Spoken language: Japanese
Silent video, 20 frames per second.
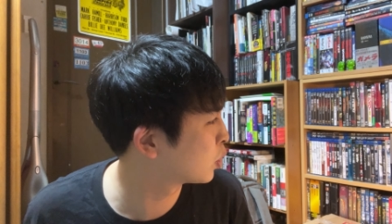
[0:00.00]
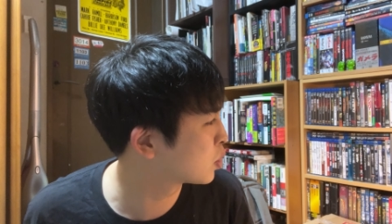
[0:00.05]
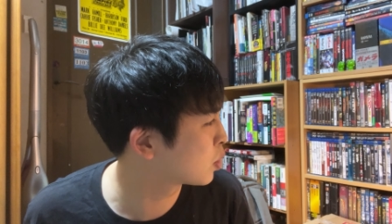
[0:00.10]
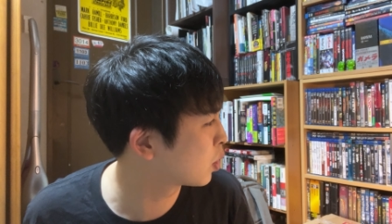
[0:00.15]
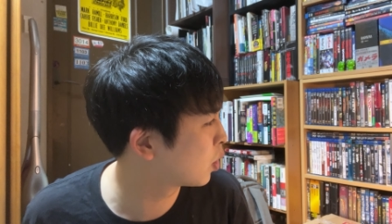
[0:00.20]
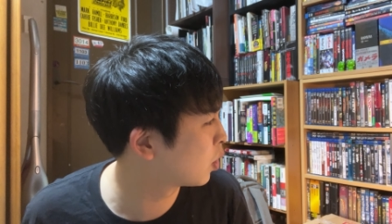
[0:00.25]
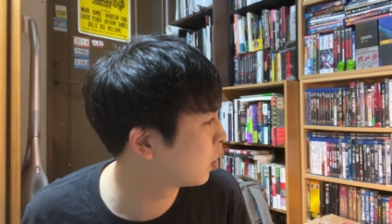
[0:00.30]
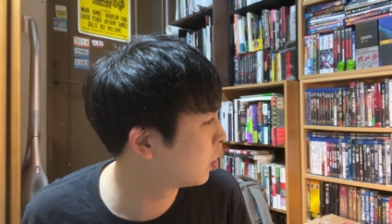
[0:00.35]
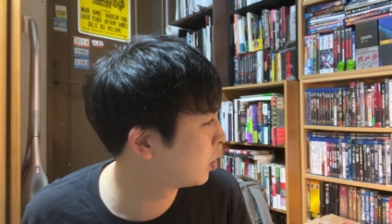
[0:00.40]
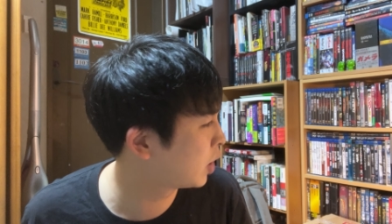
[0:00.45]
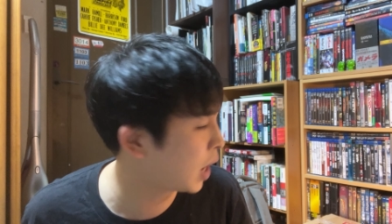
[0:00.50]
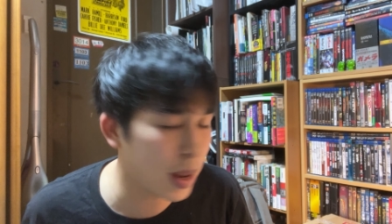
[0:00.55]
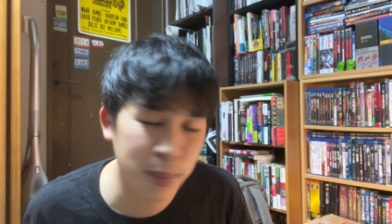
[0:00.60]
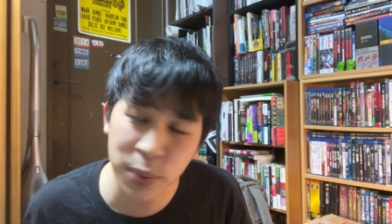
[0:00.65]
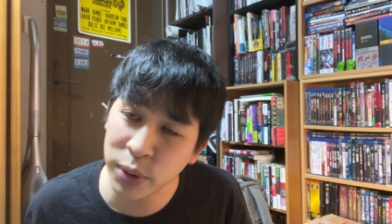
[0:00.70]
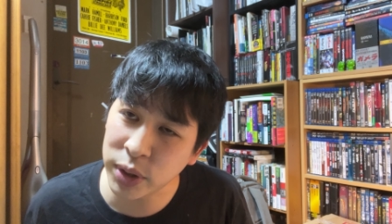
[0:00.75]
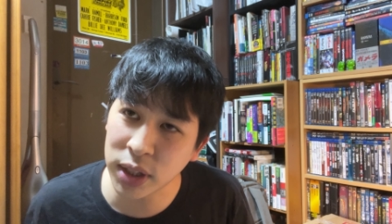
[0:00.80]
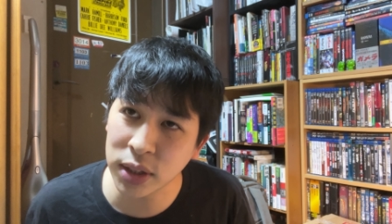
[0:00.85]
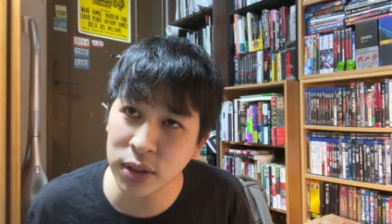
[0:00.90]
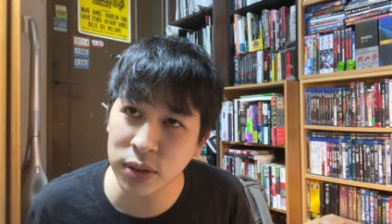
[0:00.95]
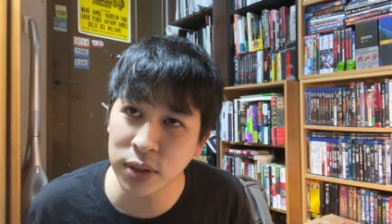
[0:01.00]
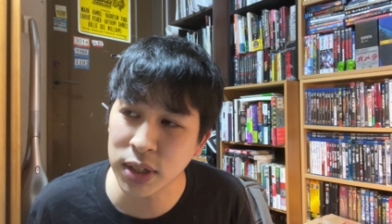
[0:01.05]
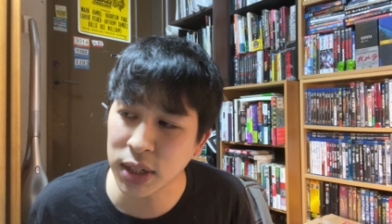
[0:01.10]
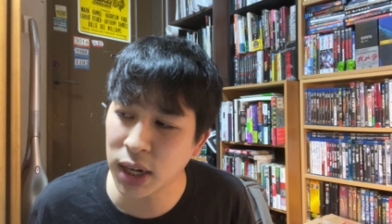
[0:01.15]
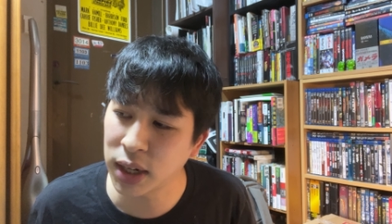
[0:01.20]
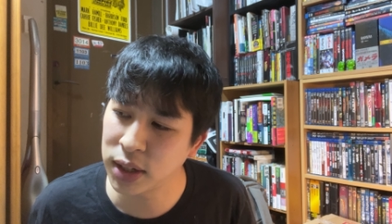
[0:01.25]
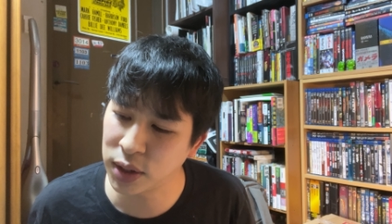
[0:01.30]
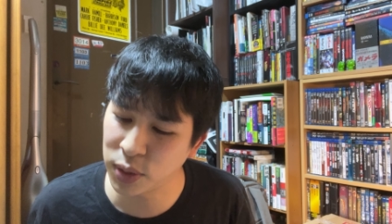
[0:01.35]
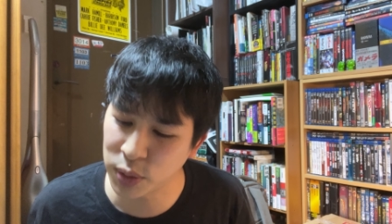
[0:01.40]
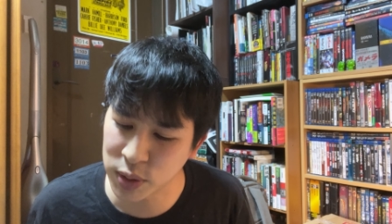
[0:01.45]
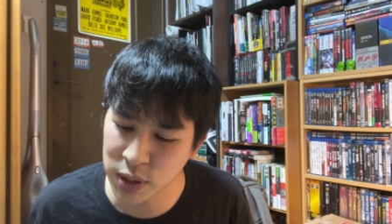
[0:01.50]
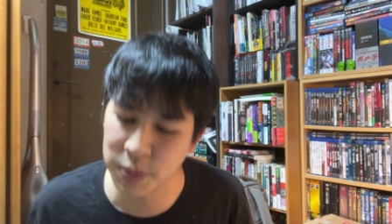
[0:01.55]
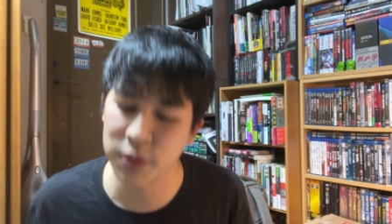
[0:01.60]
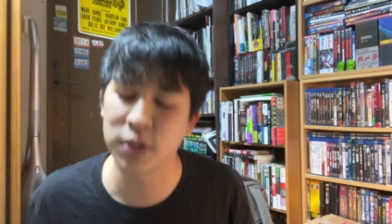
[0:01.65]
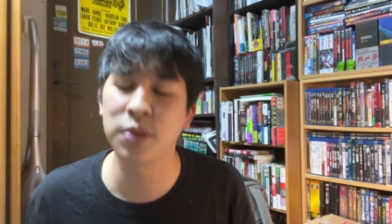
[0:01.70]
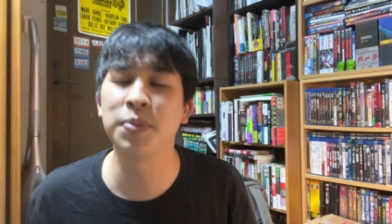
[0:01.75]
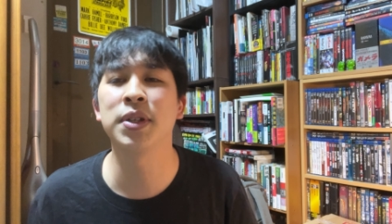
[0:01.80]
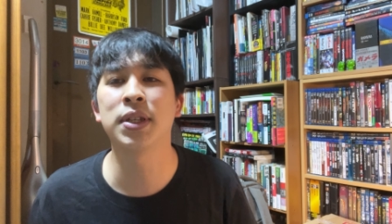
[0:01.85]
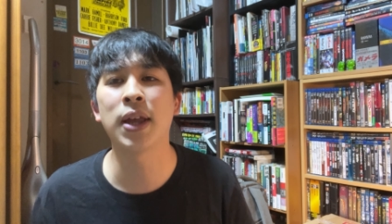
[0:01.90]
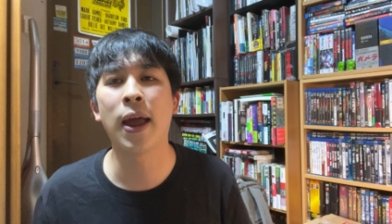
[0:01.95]
ろそろライブに行く時間でございます。
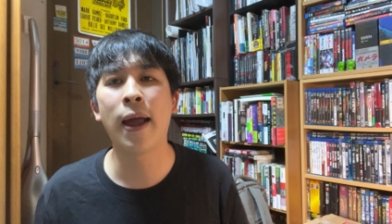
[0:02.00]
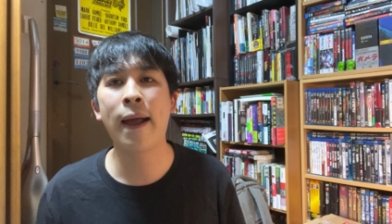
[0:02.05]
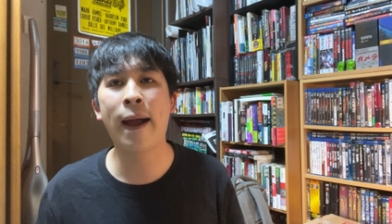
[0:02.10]
すいません。